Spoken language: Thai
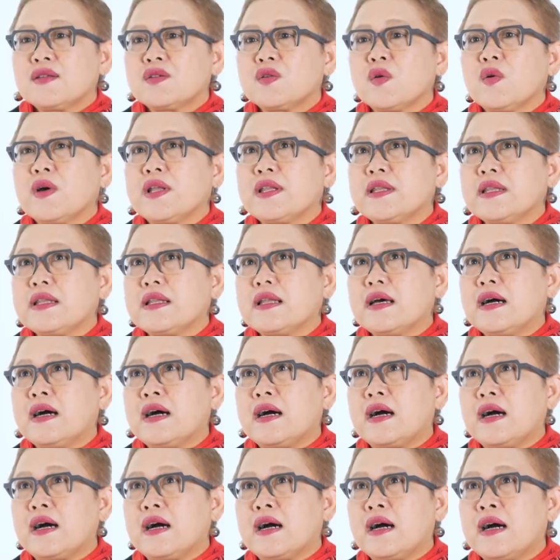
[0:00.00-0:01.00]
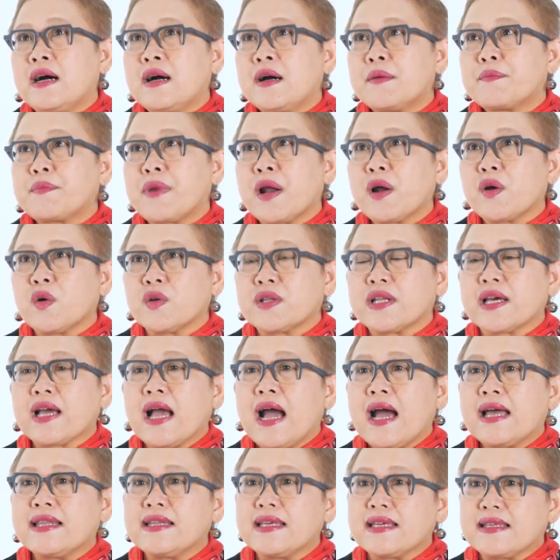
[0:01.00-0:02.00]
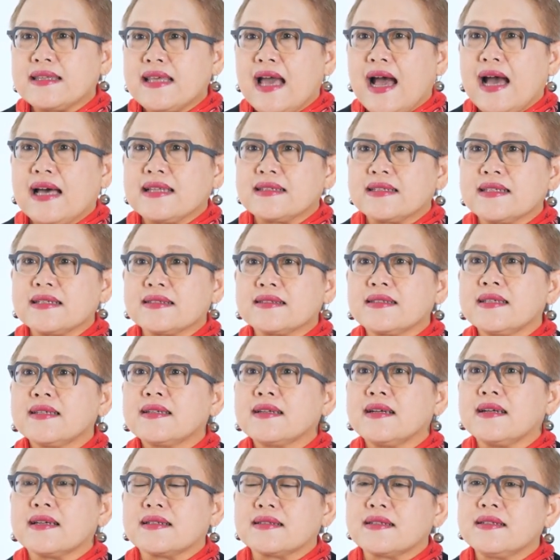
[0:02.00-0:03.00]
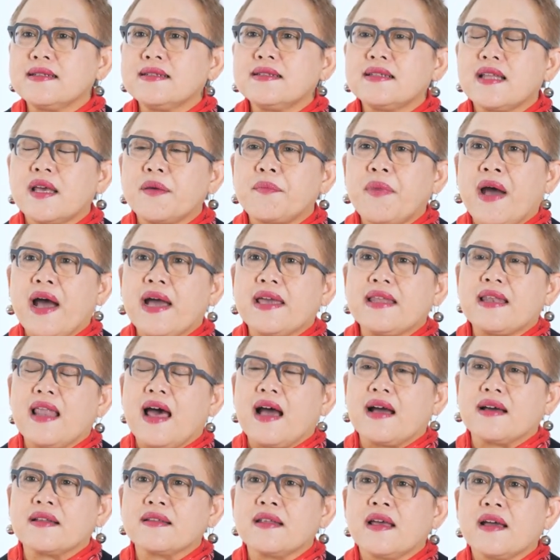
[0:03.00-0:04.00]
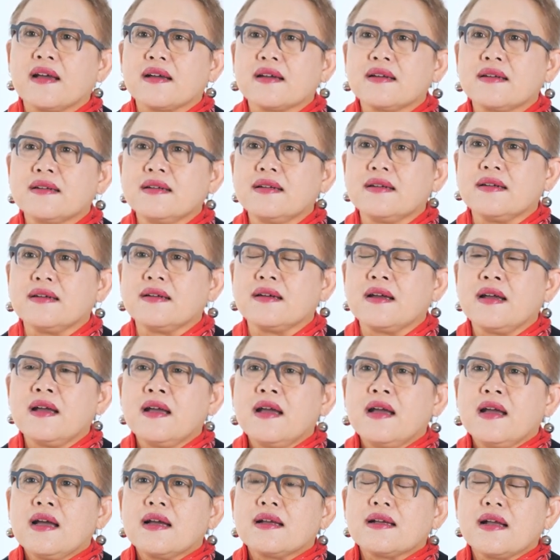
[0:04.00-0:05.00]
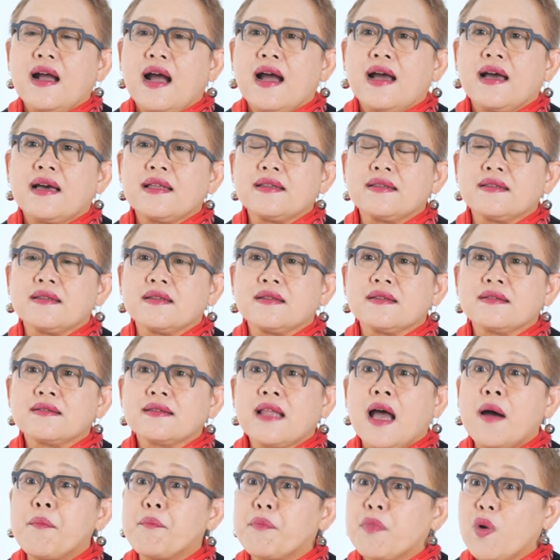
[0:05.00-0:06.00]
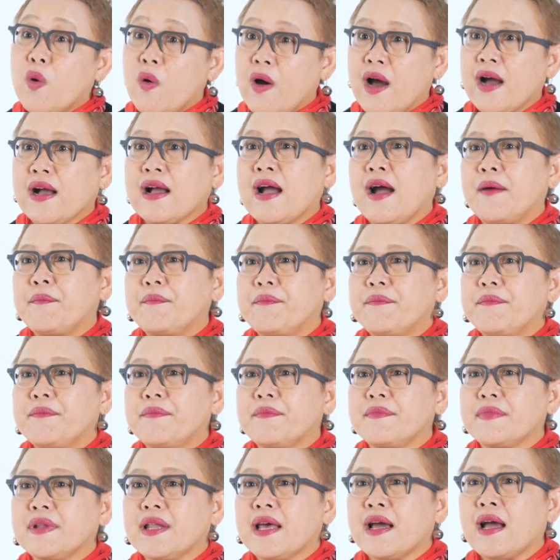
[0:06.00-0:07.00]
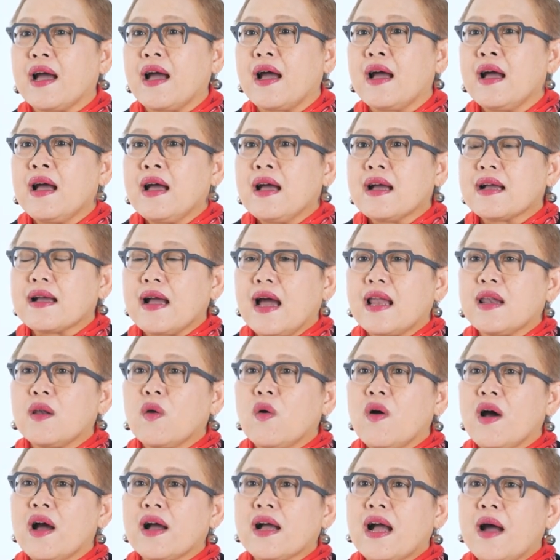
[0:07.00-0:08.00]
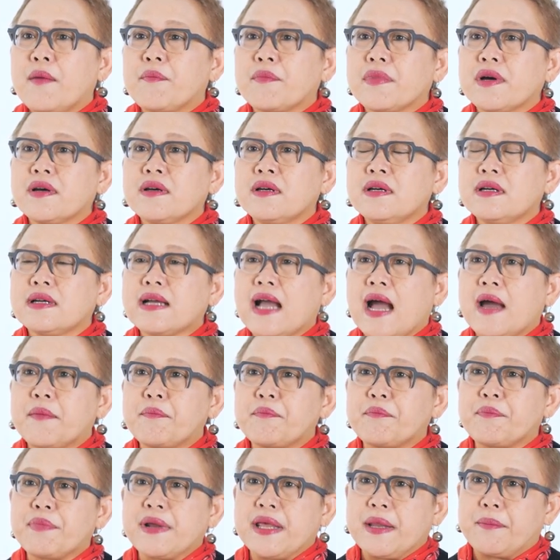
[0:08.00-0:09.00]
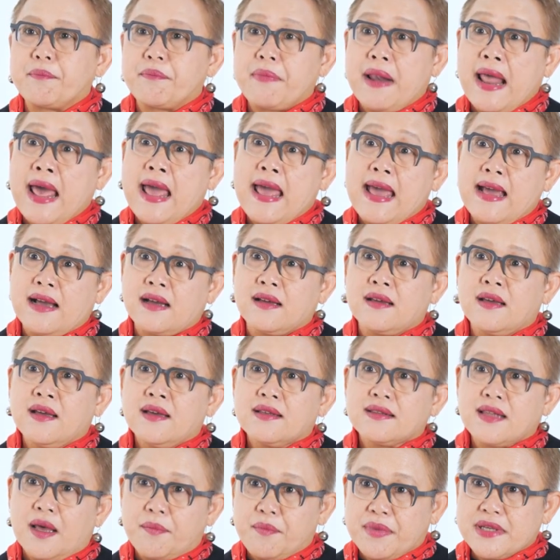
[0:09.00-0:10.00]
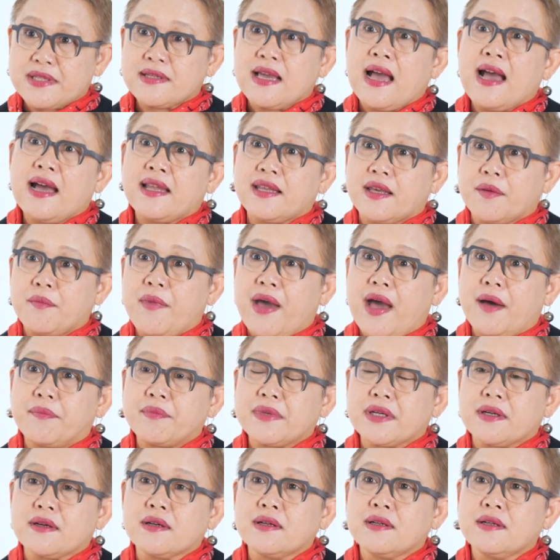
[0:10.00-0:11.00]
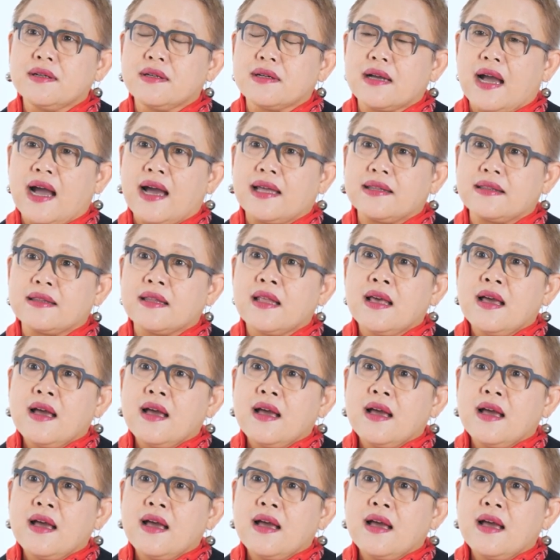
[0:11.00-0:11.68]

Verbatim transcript: ส่วนปรากฏการณ์อีกอย่างหนึ่งที่เกิดขึ้นในภายหลังเนี่ยก็คือการทำโลหกรรมนะคะ การโลหกรรมก็คือการเปลี่ยนแปลงธรรมชาติอีกแบบหนึ่งก็คือ การ